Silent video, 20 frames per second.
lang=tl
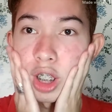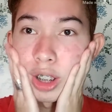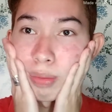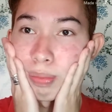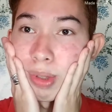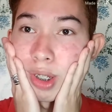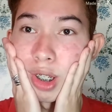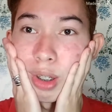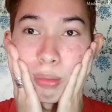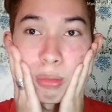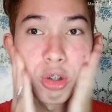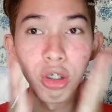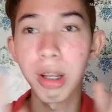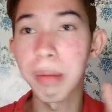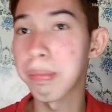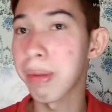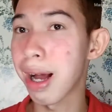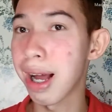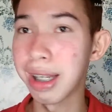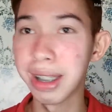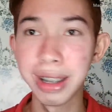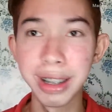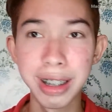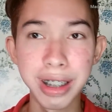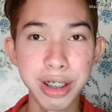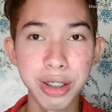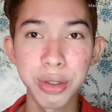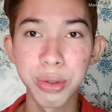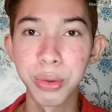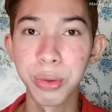Tapos, feeling mo
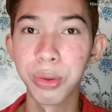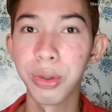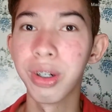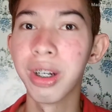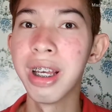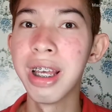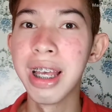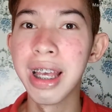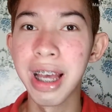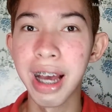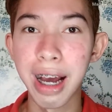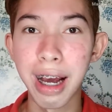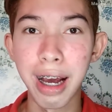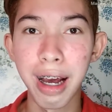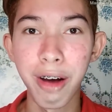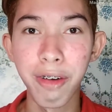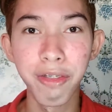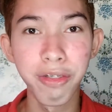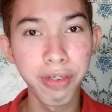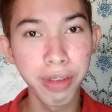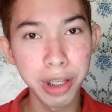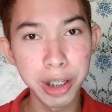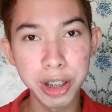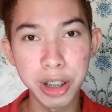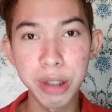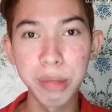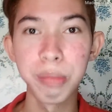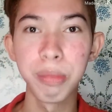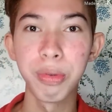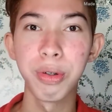napakalinis nung uh,
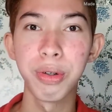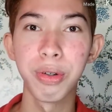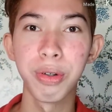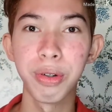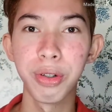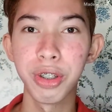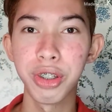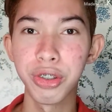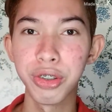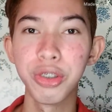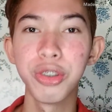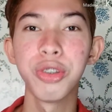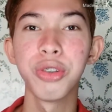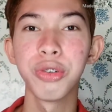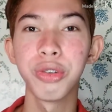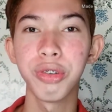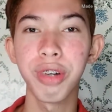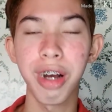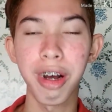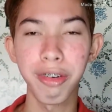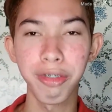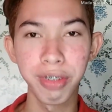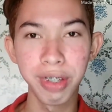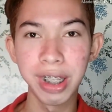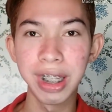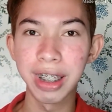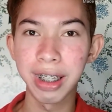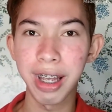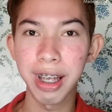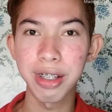face mo. Yun yung uh,
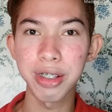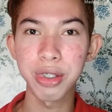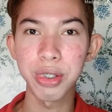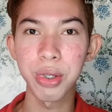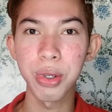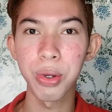feeling guys.